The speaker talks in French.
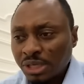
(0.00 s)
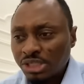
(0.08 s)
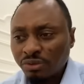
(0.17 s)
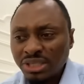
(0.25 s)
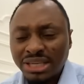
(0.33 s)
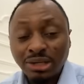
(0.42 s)

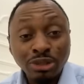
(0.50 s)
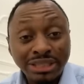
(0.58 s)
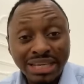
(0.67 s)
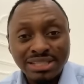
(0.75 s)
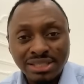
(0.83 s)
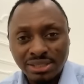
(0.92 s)
Je vais lire
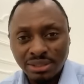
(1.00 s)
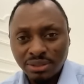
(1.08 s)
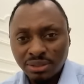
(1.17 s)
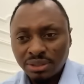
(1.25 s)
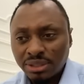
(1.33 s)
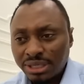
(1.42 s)
quelques textes
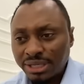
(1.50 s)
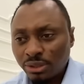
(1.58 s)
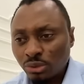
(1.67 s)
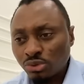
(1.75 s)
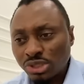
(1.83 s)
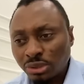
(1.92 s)

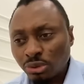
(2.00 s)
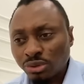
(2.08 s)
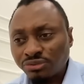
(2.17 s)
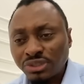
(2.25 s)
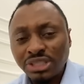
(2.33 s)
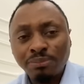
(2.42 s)
et nous allons
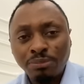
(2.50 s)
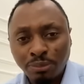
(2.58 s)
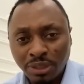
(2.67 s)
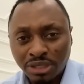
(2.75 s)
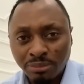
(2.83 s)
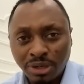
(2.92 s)
revenir
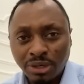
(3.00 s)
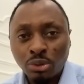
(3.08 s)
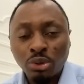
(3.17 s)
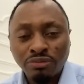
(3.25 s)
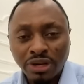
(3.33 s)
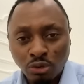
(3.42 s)
bibliquement
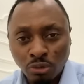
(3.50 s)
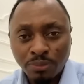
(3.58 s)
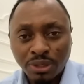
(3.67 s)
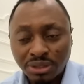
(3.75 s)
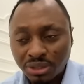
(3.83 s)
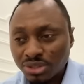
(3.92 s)
et on va
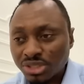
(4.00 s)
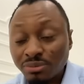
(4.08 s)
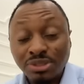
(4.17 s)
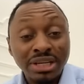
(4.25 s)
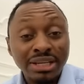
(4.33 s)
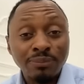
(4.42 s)
comprendre
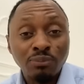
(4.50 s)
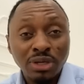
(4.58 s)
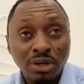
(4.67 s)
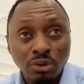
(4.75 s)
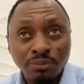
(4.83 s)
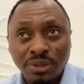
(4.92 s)
ensemble. Chacun
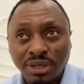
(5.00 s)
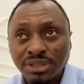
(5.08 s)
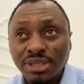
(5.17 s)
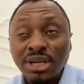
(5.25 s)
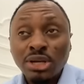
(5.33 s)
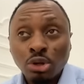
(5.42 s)
pourra
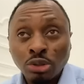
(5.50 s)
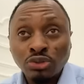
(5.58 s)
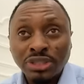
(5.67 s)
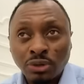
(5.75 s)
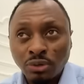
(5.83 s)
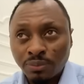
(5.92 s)
comprendre ce qu'il
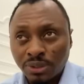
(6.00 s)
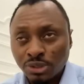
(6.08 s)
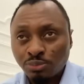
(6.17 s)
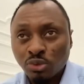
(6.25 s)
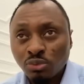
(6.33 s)
voudra comprendre.